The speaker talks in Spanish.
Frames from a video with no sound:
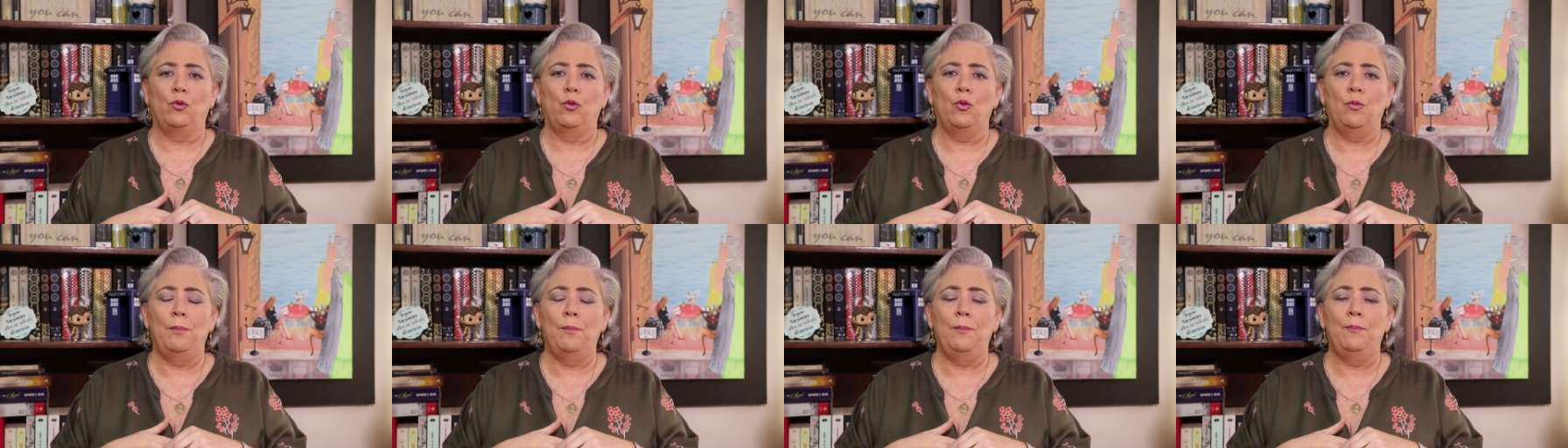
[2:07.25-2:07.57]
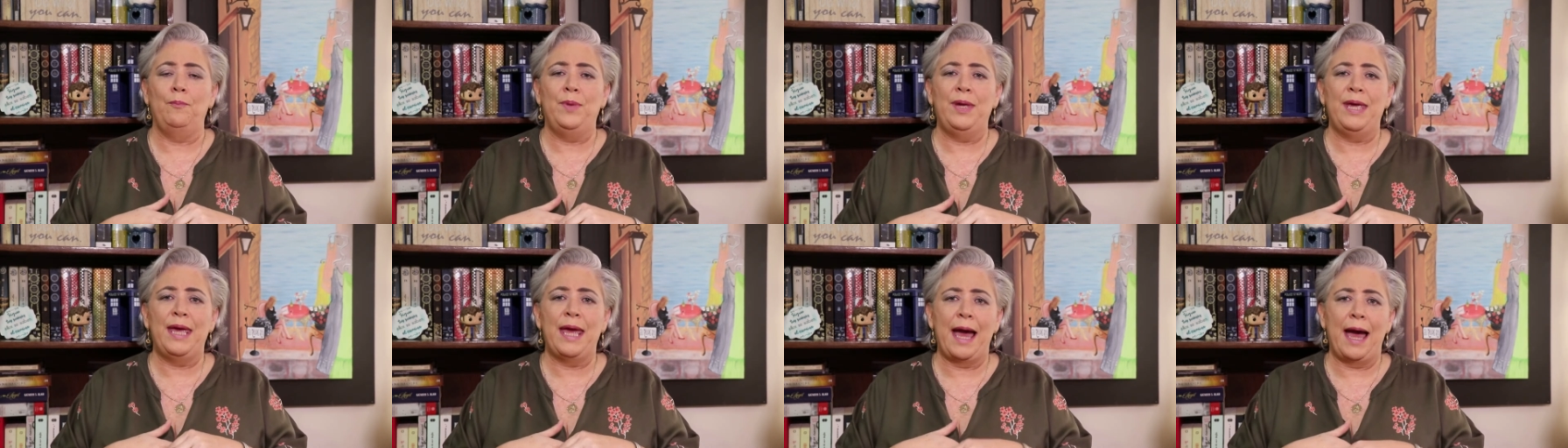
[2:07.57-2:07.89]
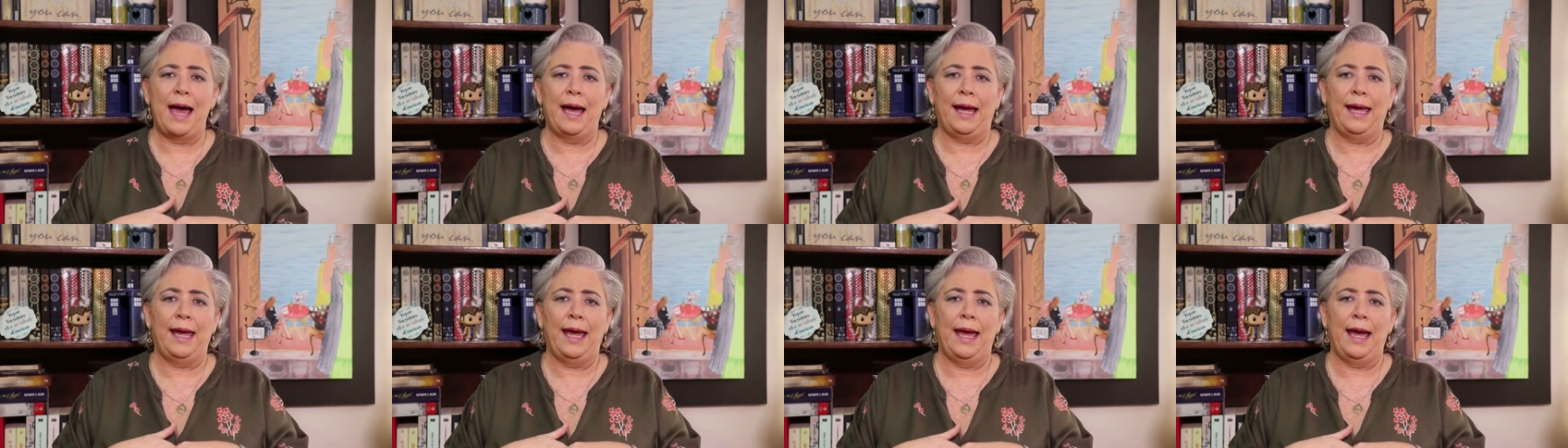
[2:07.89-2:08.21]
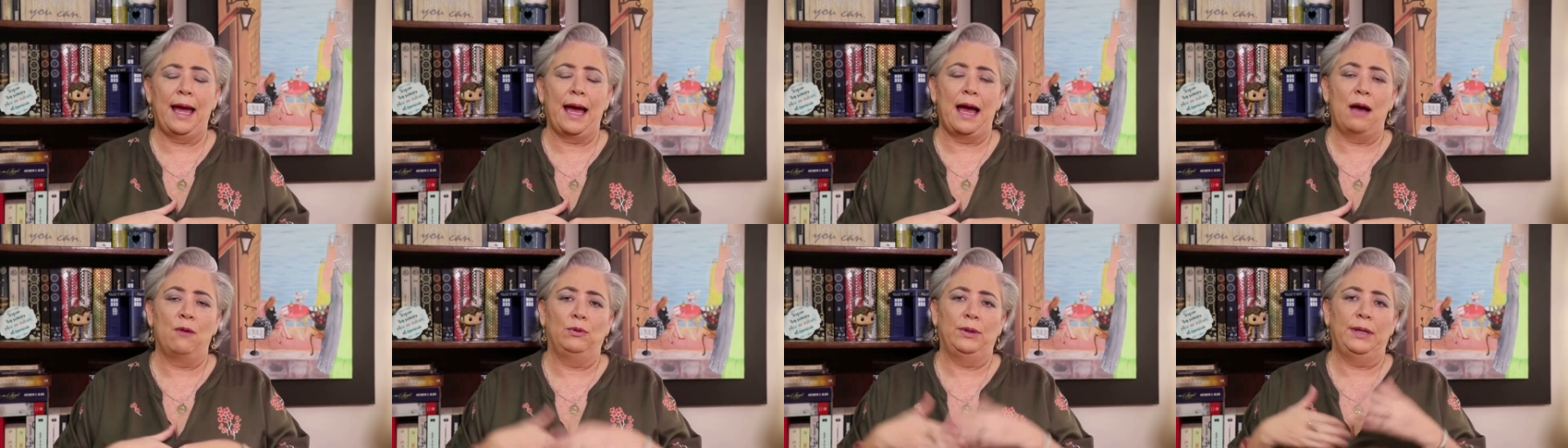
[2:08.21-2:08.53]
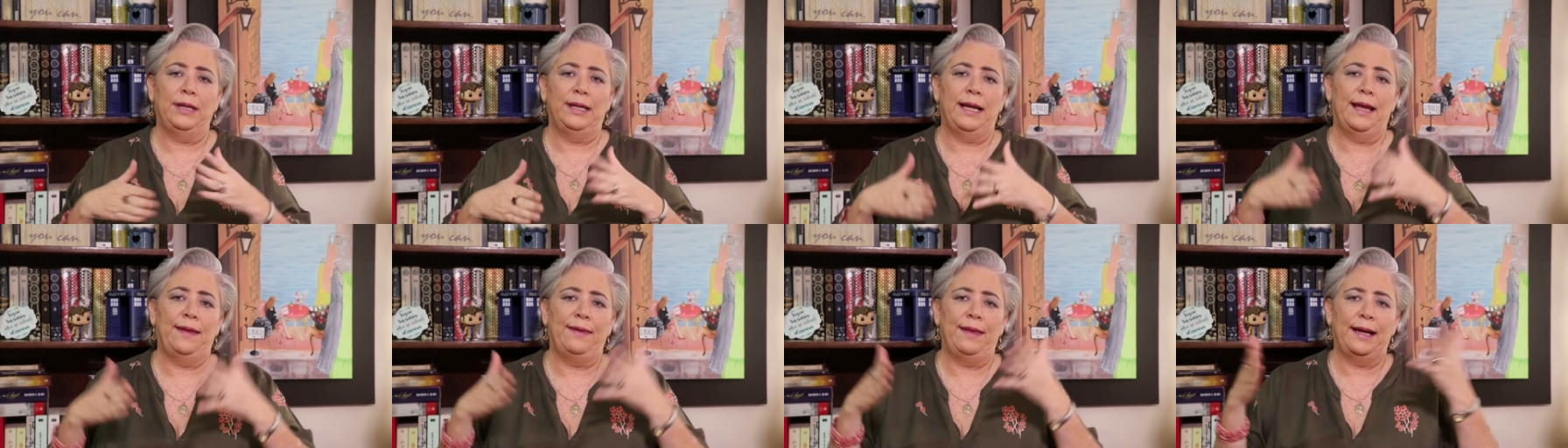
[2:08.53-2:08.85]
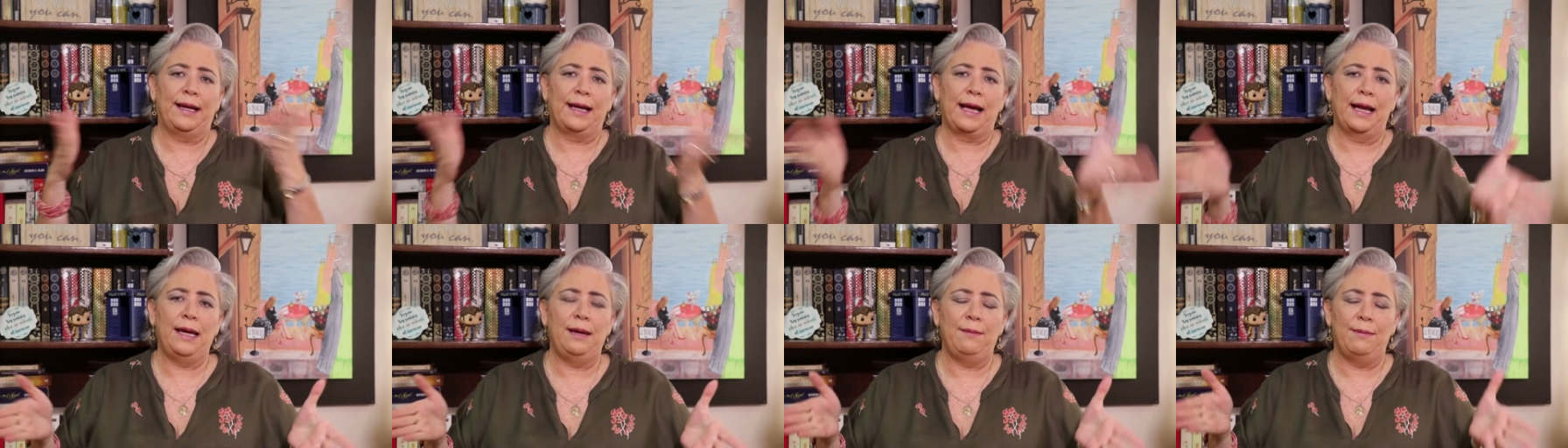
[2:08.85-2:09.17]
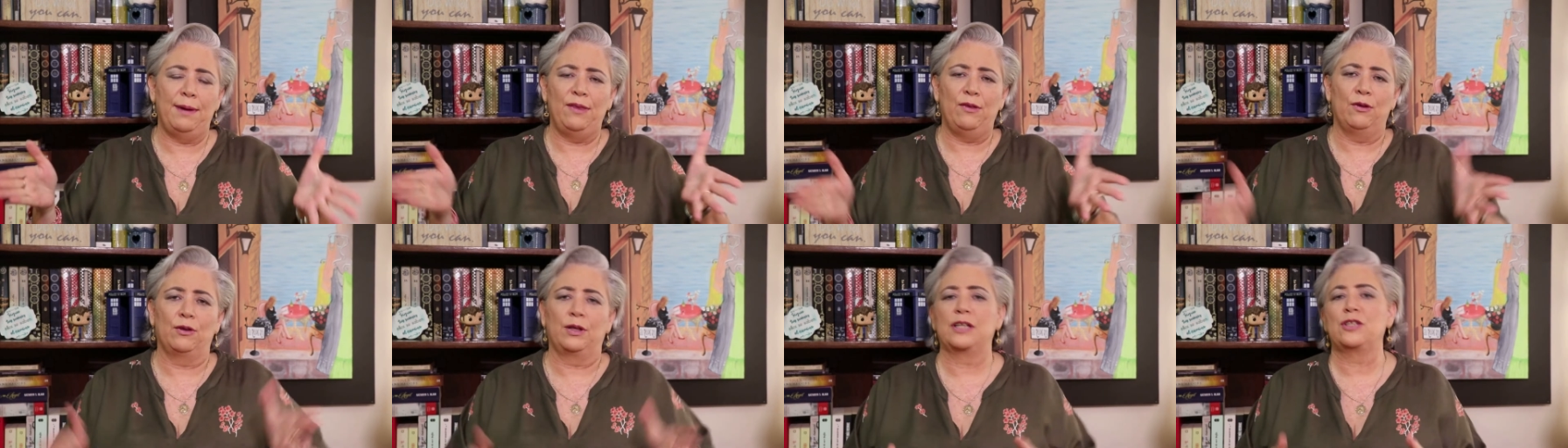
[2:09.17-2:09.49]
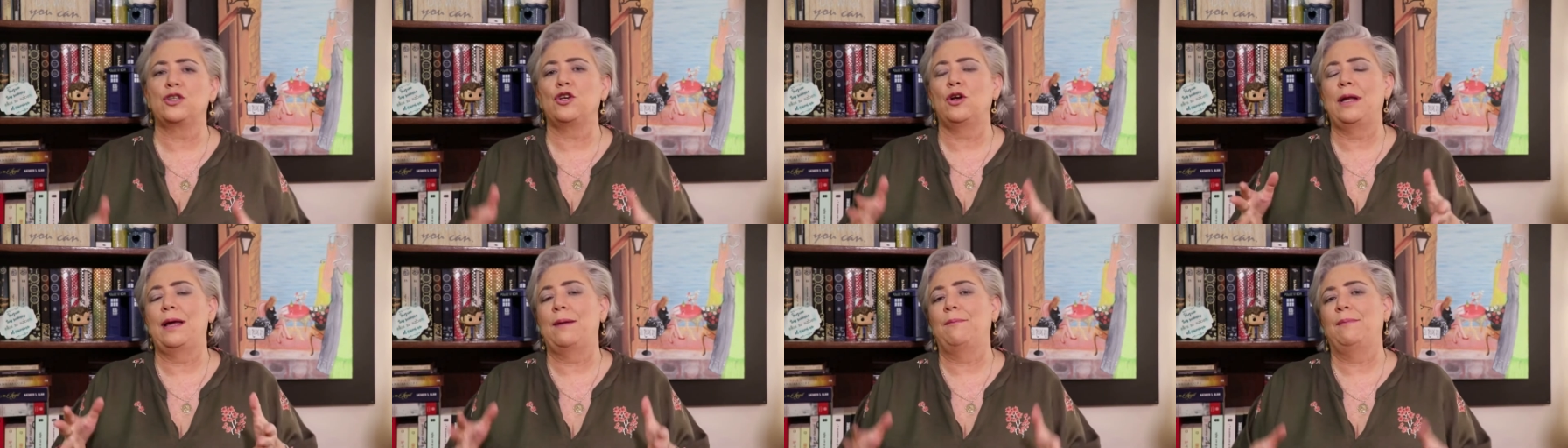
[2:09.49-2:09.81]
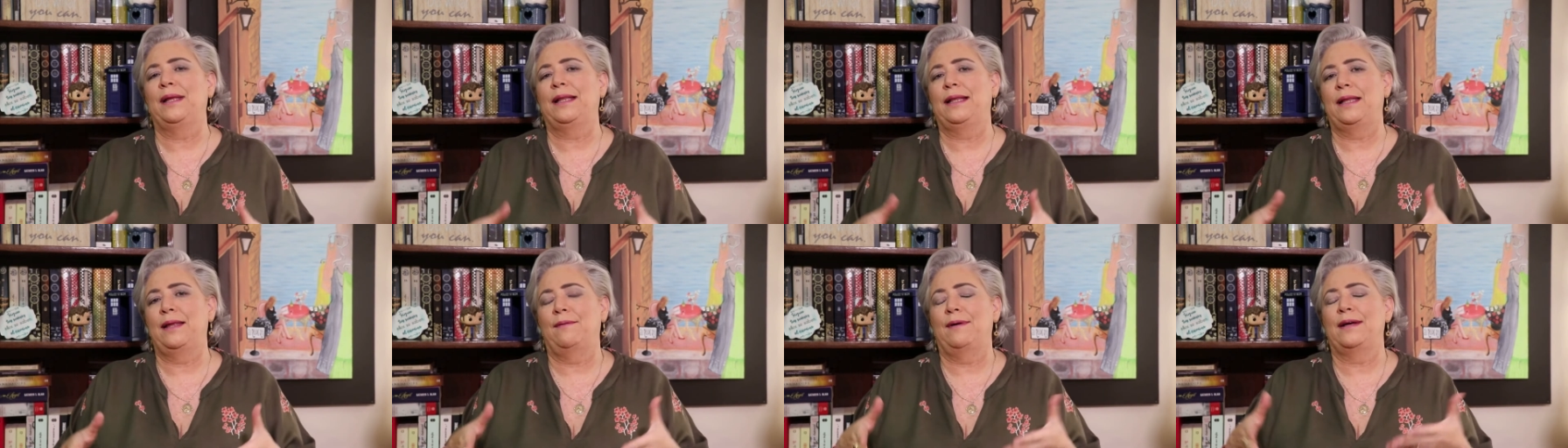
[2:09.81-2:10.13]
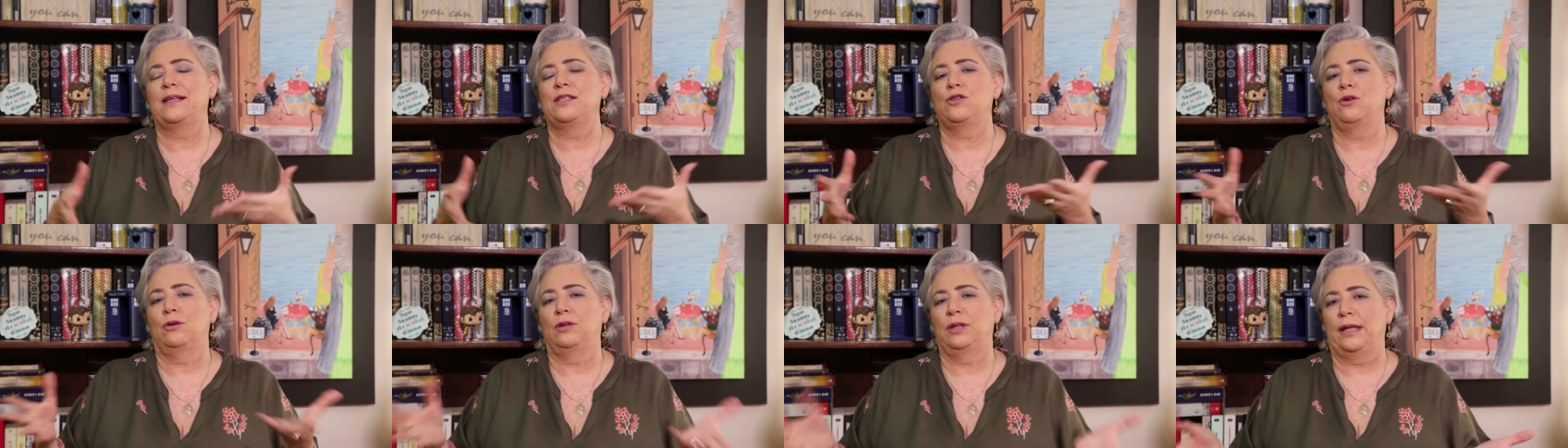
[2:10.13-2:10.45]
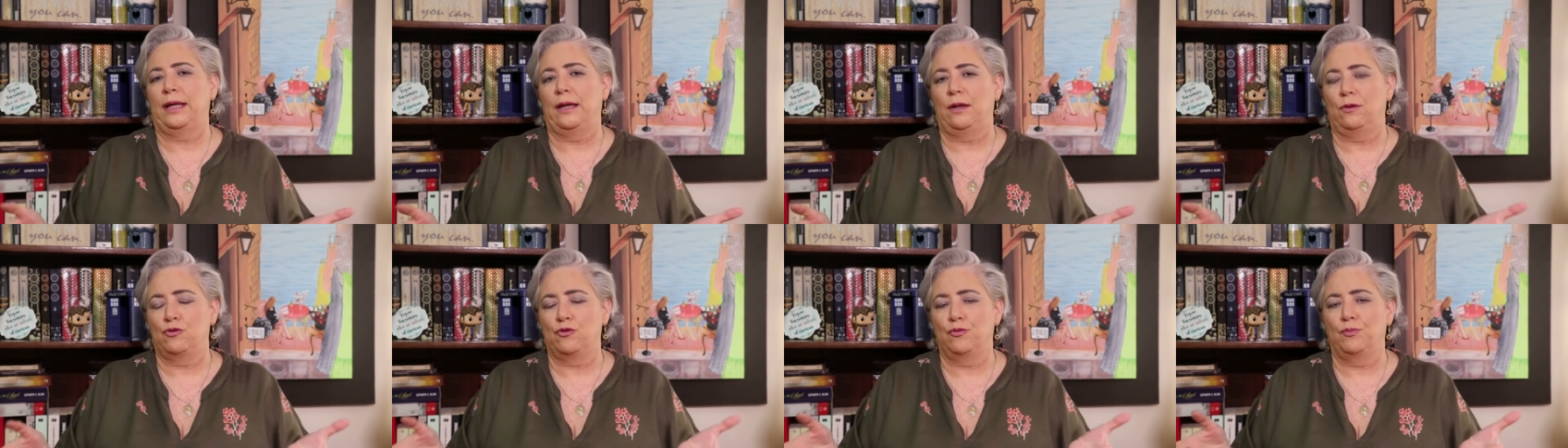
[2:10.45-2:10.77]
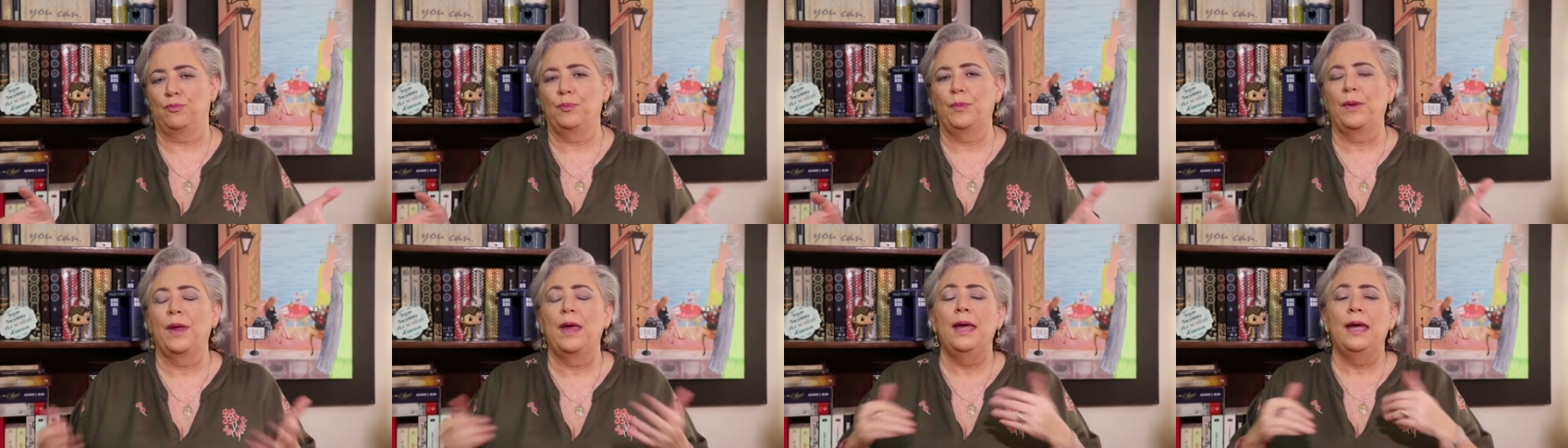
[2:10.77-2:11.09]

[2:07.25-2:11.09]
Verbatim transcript: un viaje a una isla de Caribe donde solamente van solteros.